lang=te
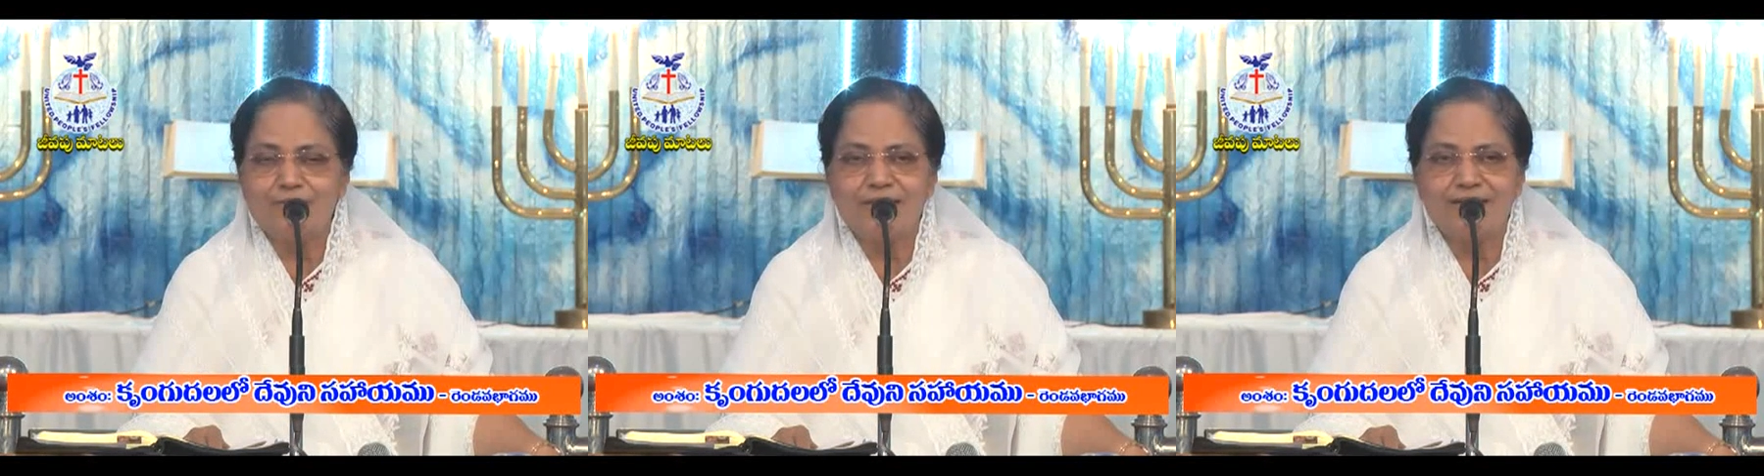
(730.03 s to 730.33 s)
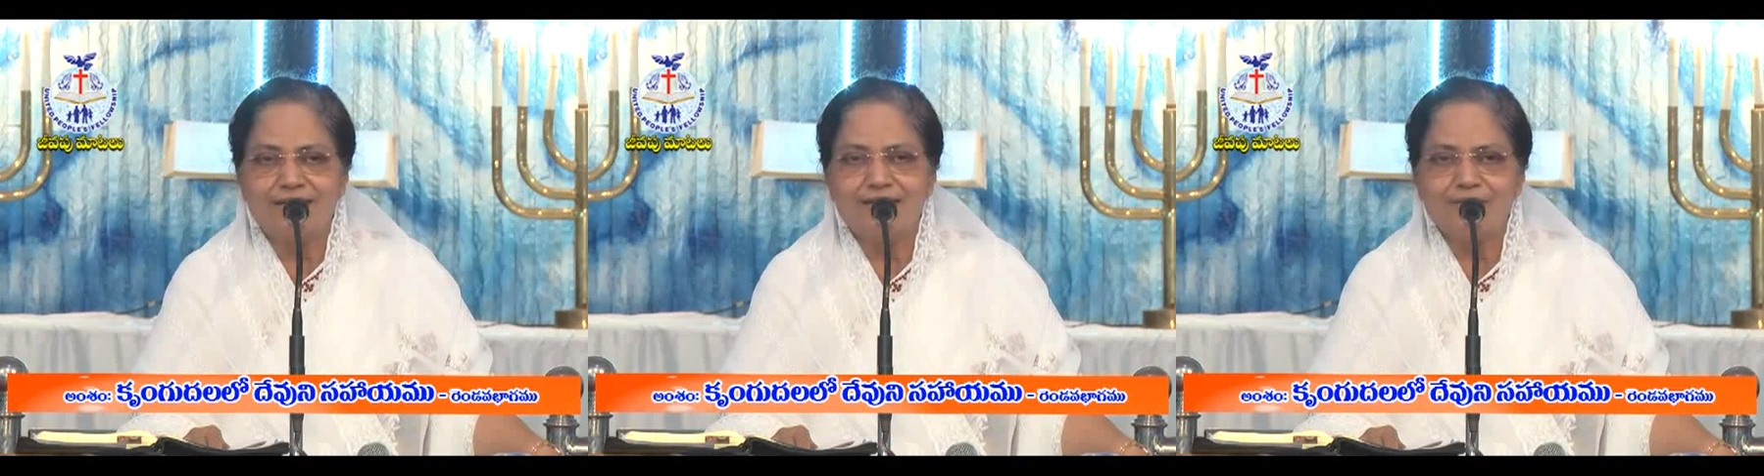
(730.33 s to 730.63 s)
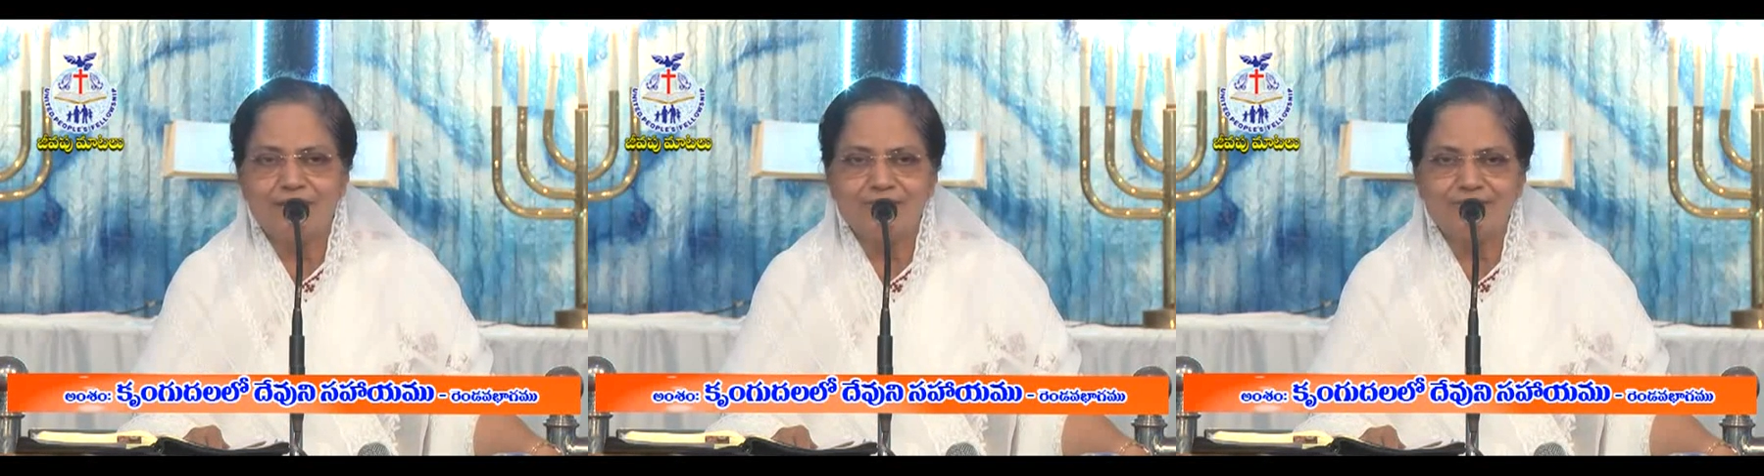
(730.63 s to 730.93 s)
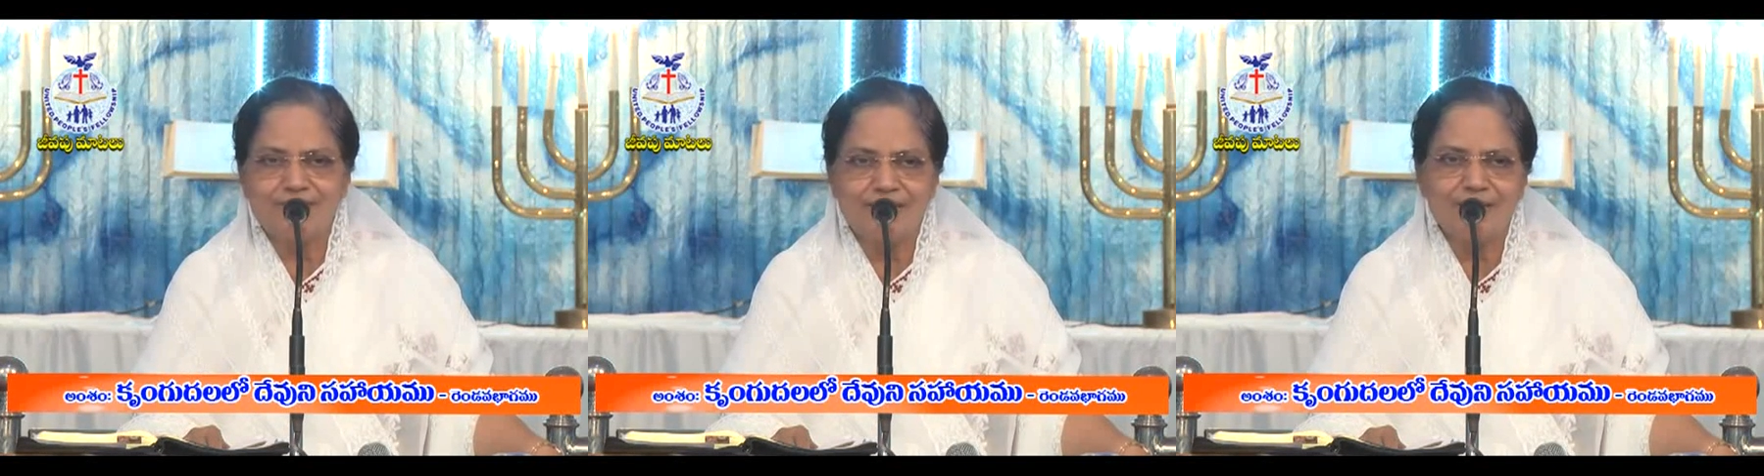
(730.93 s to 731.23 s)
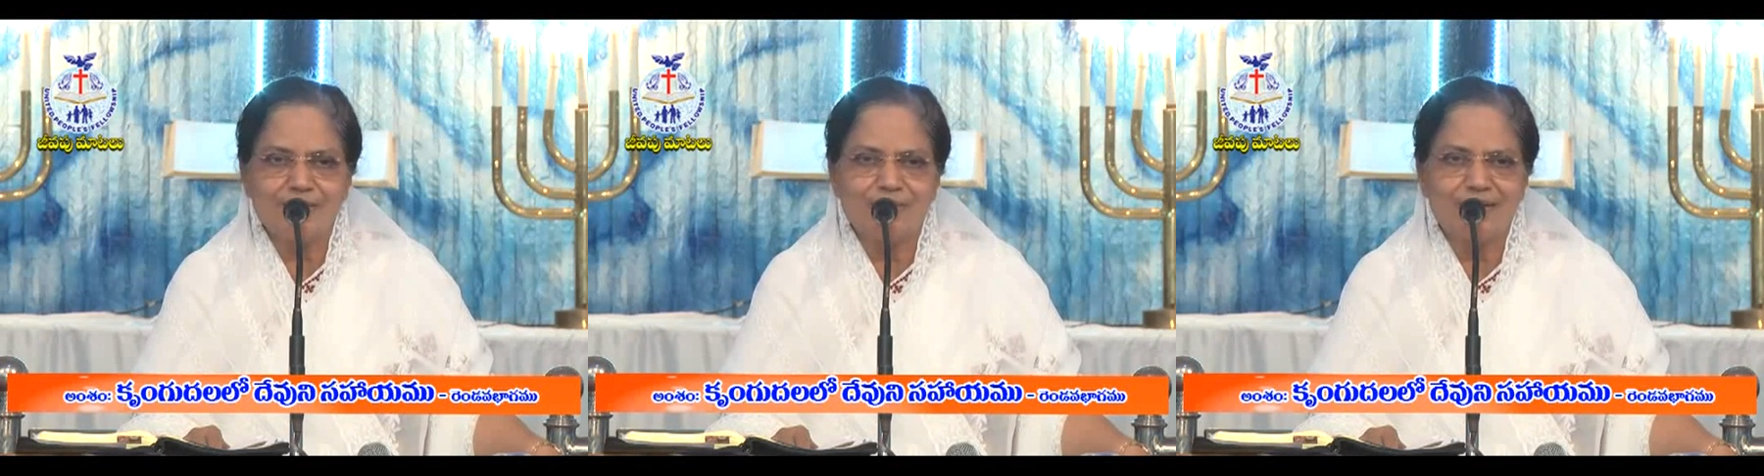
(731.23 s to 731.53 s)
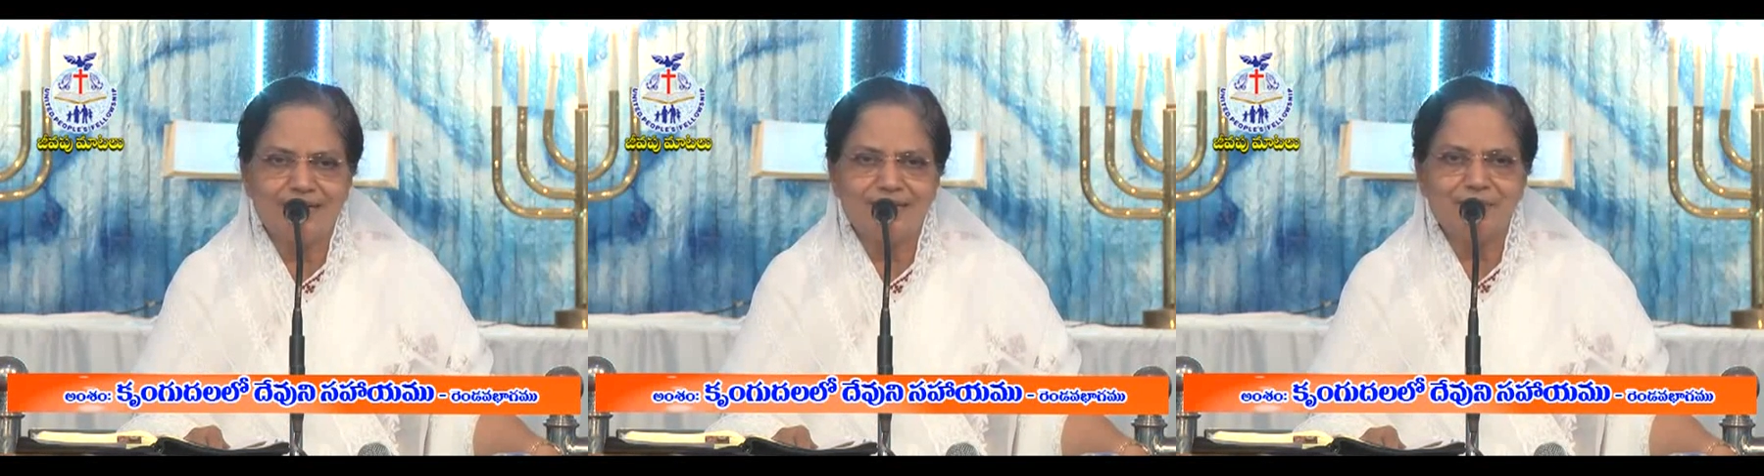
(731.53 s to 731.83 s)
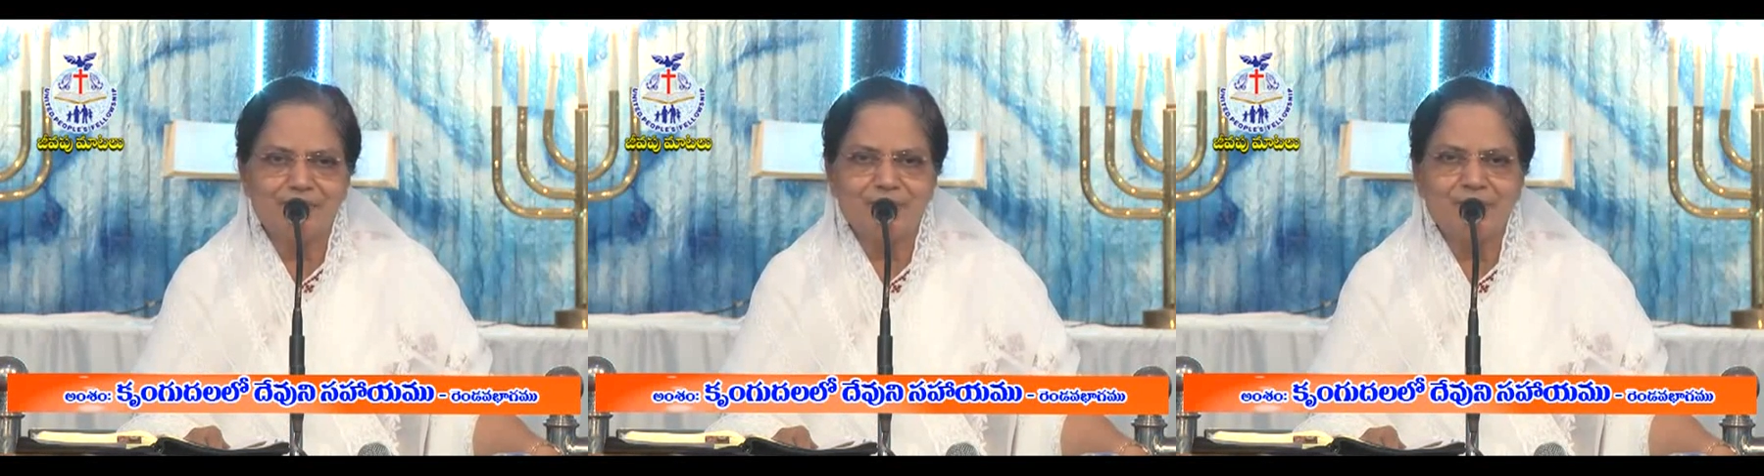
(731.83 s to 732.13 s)
ఉదయకాలం నేను స్త్రీలతో
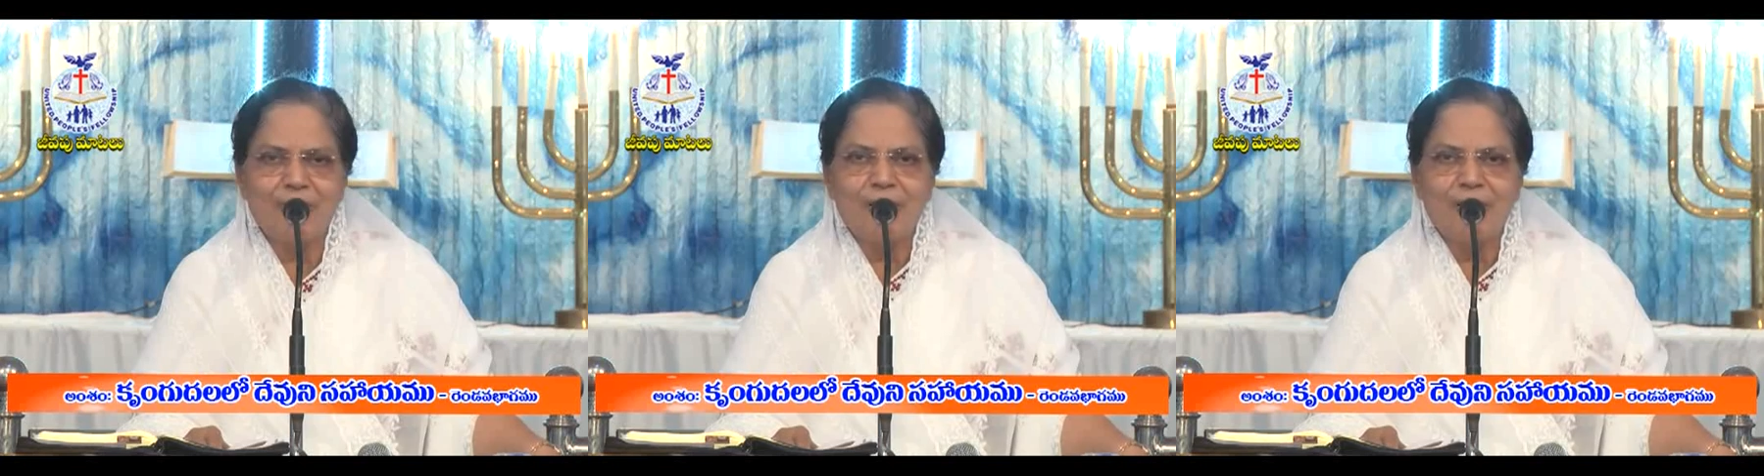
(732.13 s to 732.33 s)
మాట్లాడినప్పుడు